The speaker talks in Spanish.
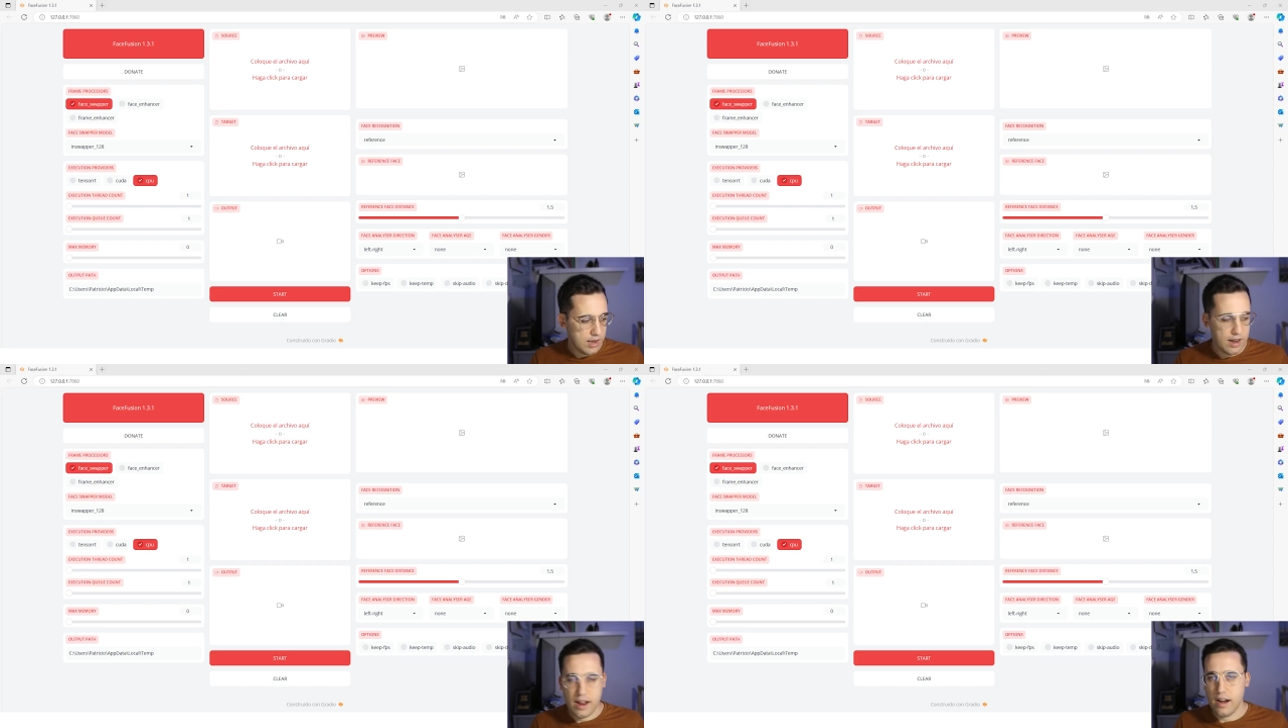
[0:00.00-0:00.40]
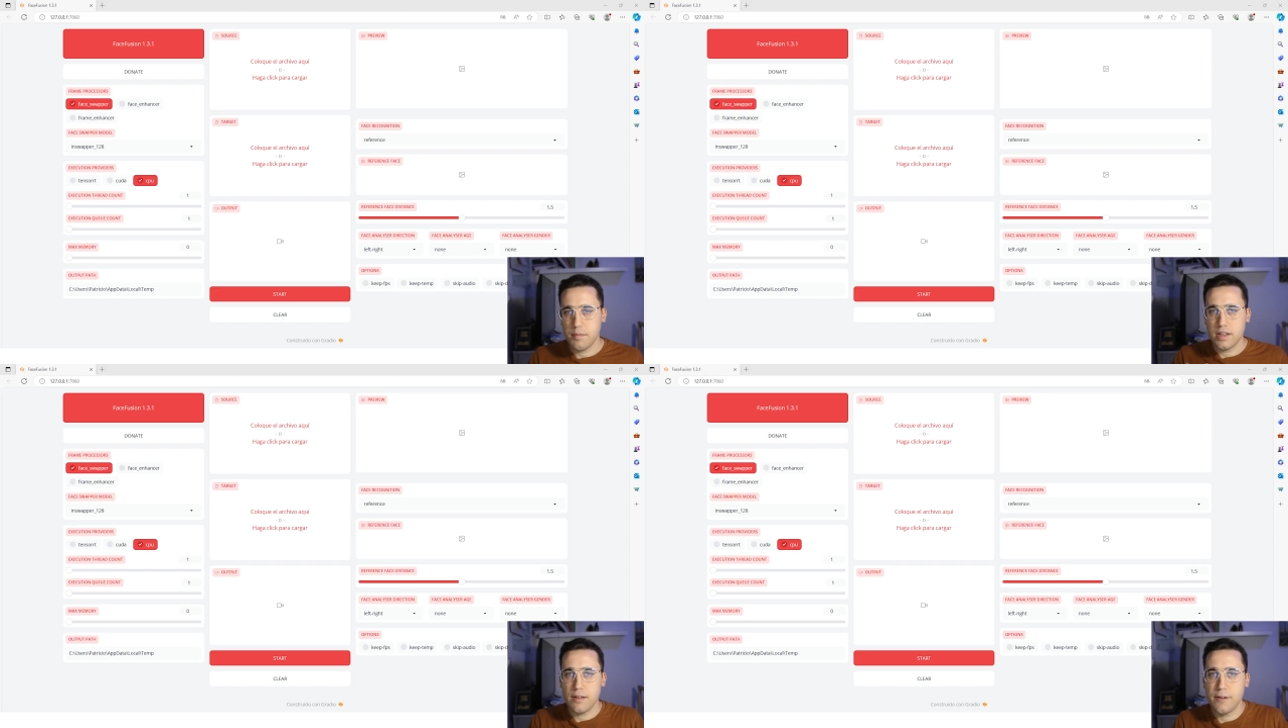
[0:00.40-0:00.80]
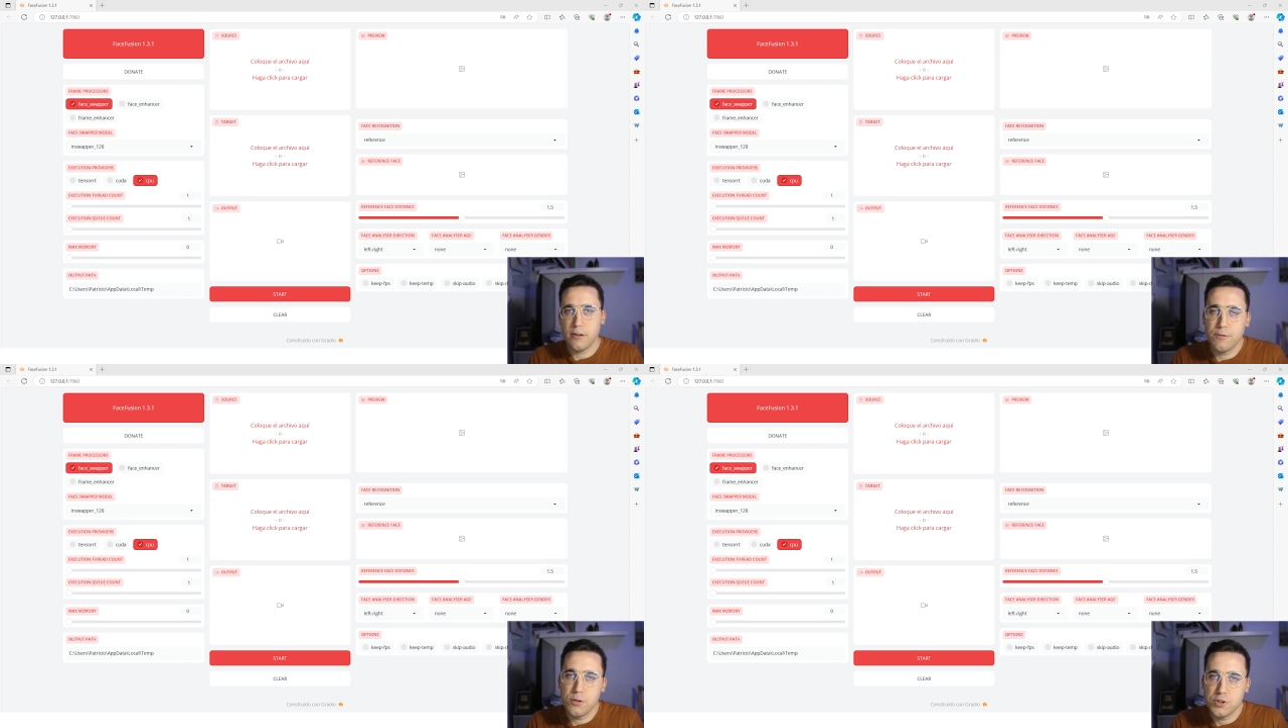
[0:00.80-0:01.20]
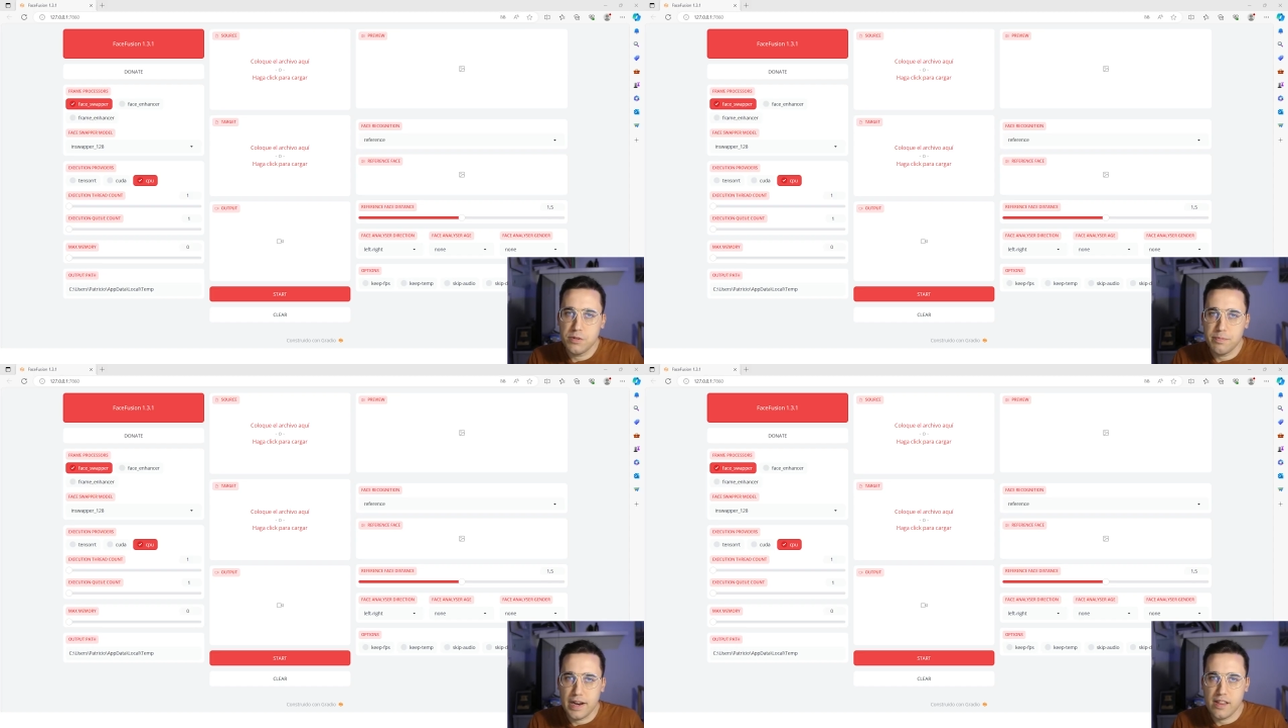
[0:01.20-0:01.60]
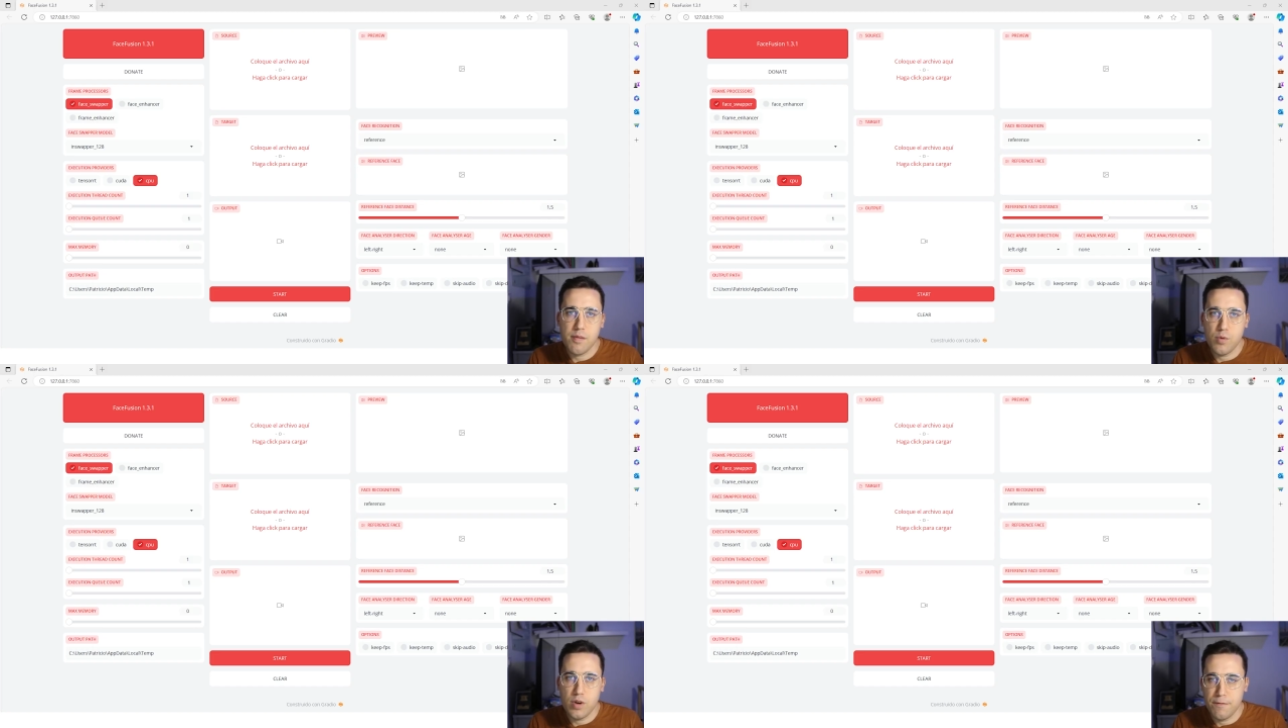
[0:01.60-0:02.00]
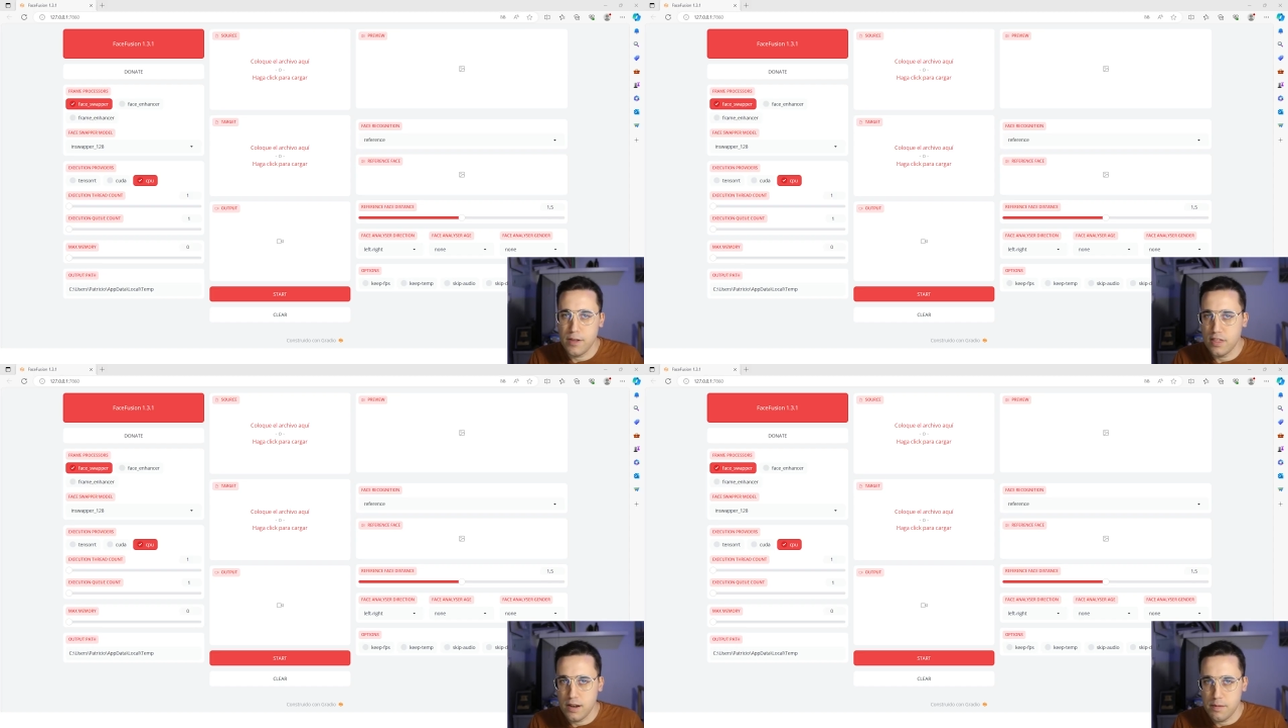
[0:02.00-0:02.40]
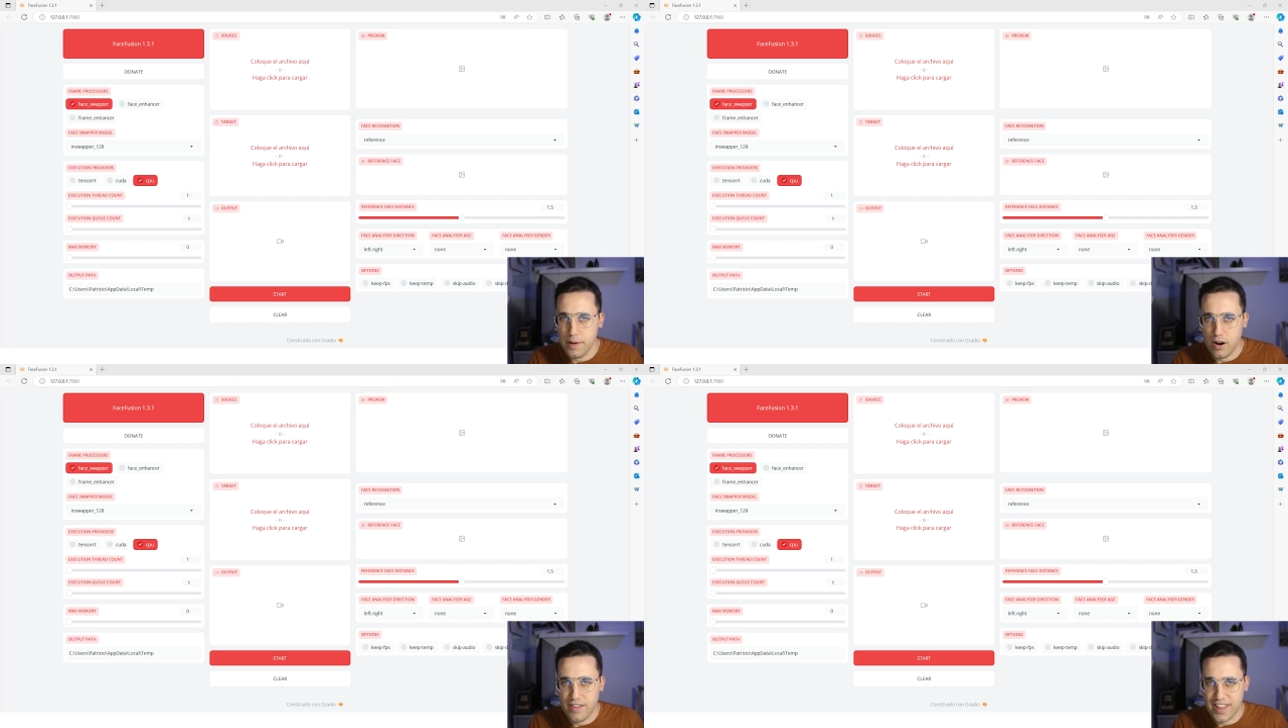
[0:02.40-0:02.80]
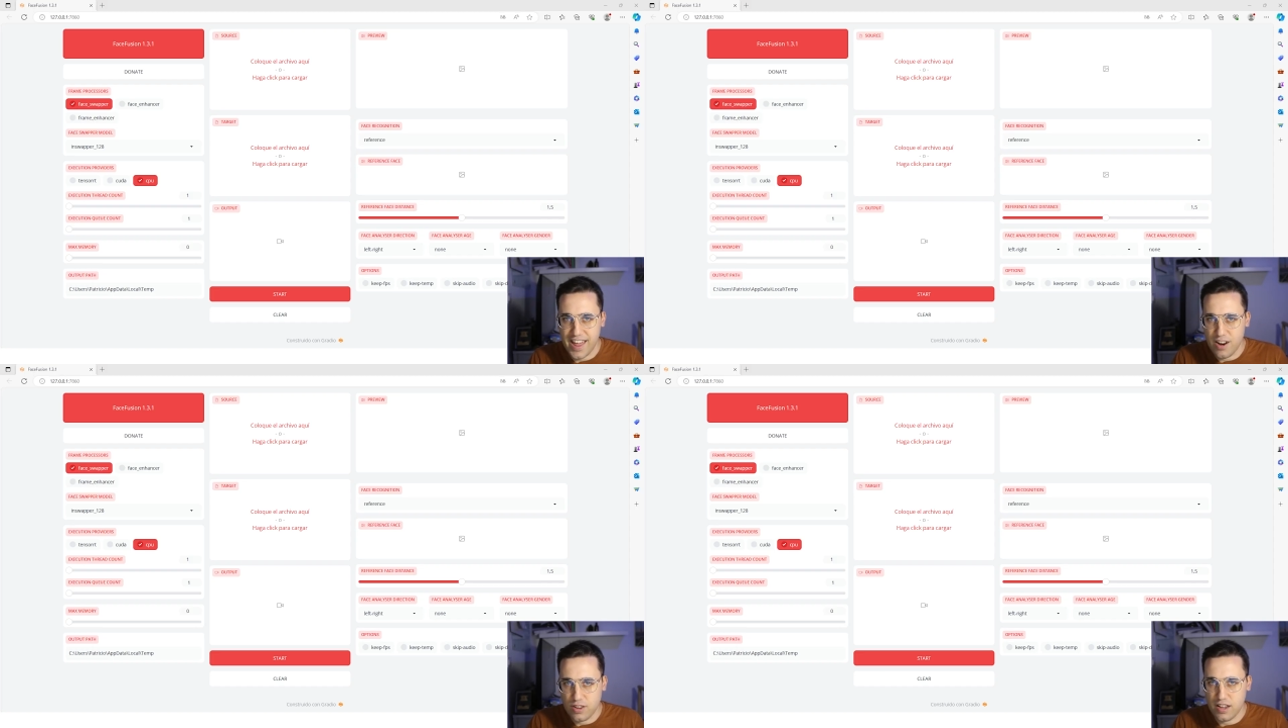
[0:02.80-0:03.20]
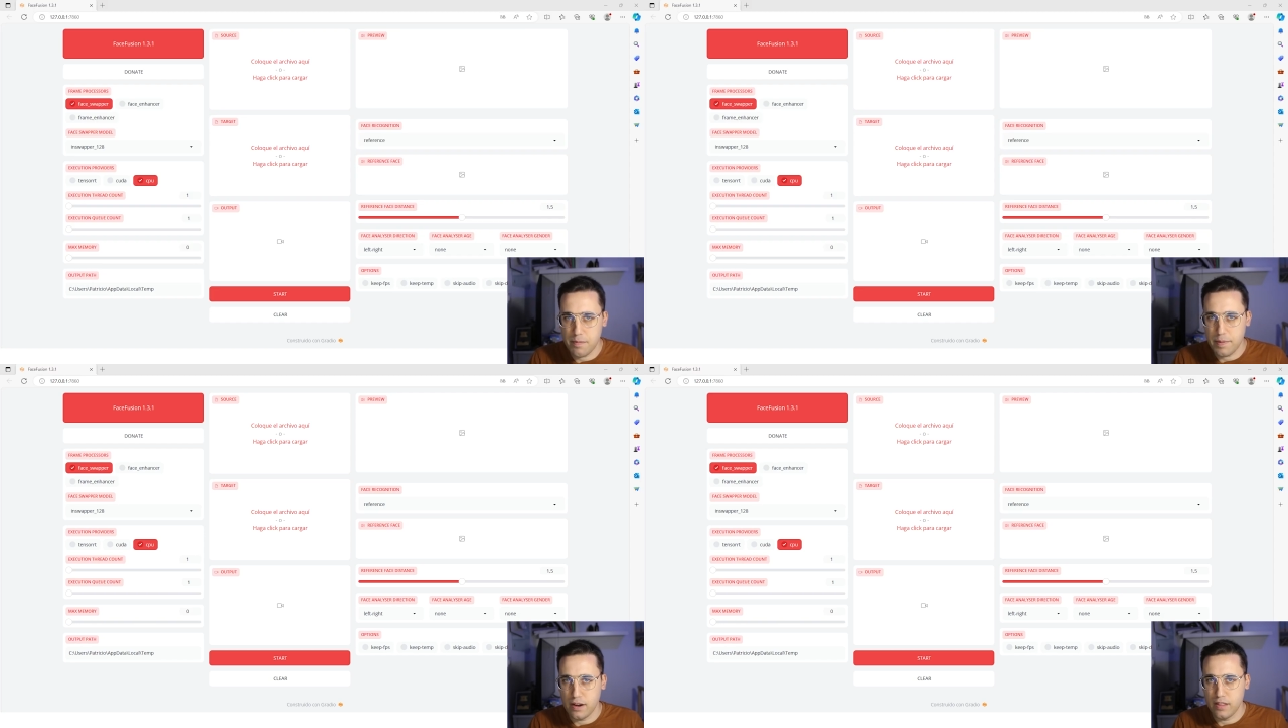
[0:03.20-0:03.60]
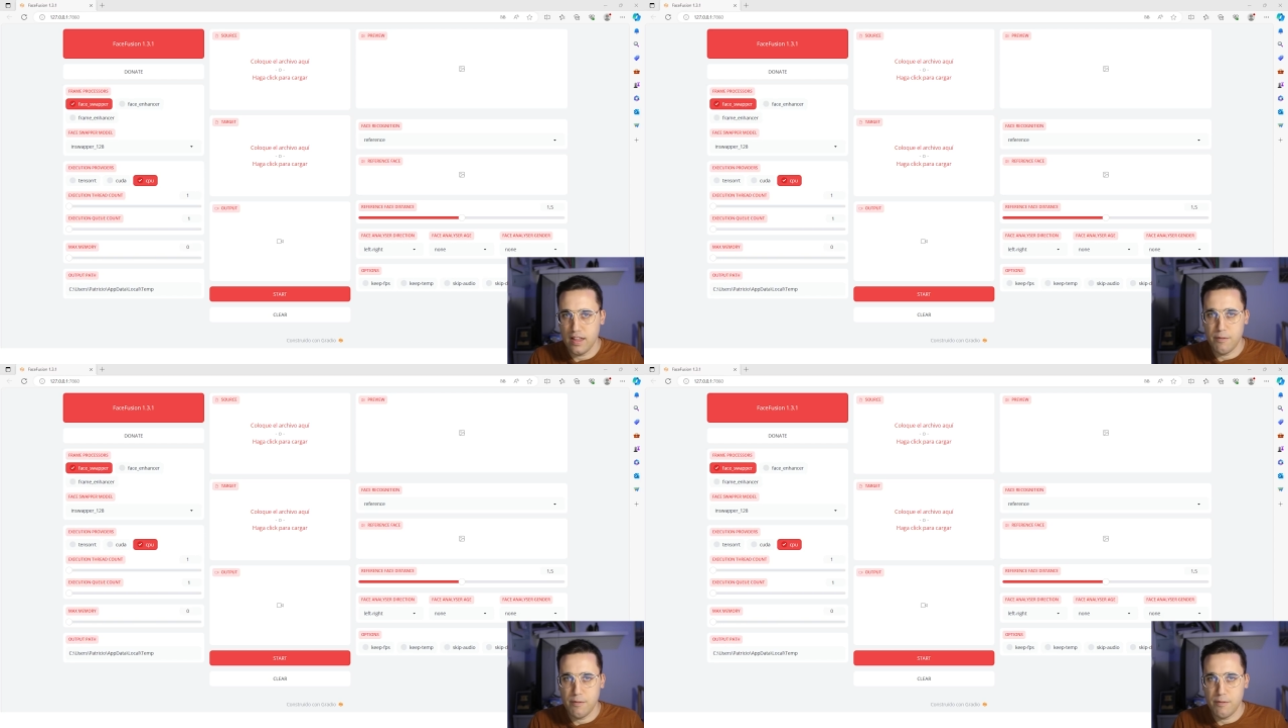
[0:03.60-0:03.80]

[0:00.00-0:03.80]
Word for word: La herramienta Face Fusion parece muy difícil, pero la verdad no tiene pérdida.